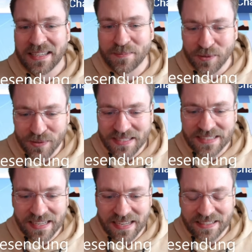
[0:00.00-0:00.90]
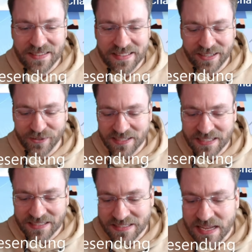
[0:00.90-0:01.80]
Das benutze ich gerade und zeige euch
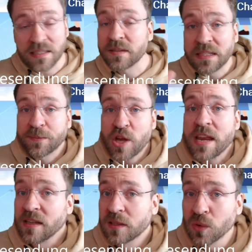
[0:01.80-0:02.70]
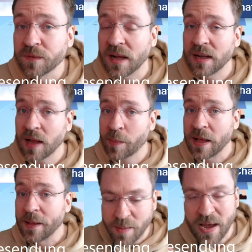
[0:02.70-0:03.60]
alles. Das ist jetzt wahrscheinlich Zufall,
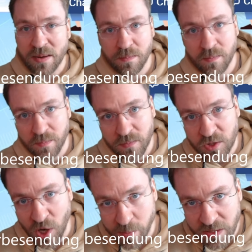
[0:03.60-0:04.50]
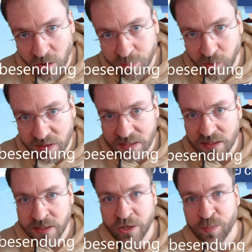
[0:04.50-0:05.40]
aber bei meinem Xiaomi Notebook ging
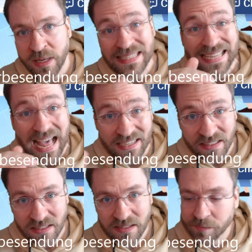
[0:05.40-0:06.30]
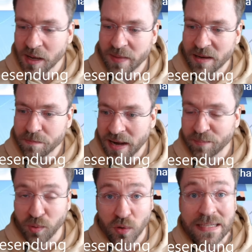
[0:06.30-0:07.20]
das Touchpad gar nicht. Bei meinem
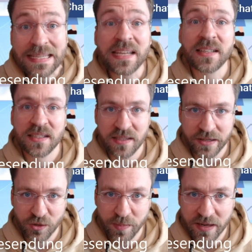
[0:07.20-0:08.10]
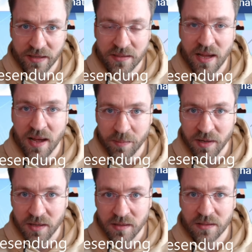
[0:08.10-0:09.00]
MacBook geht das Touchpad,
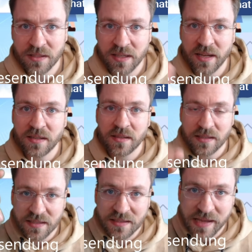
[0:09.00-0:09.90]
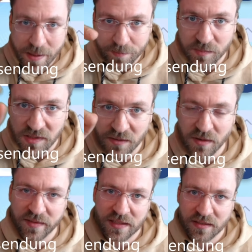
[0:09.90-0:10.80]
aber ich kann das Tappen nicht
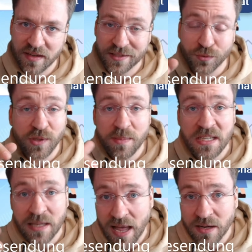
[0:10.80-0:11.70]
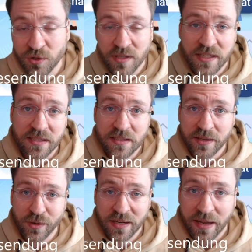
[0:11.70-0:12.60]
verwenden. Also nur der mechanische
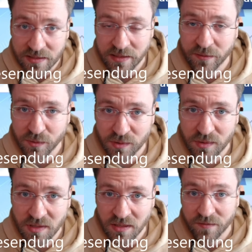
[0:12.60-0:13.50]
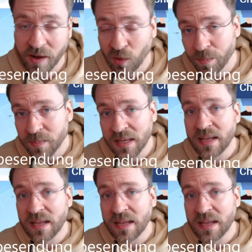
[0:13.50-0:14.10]
Linksklick und Rechtsklick funktioniert. Warum?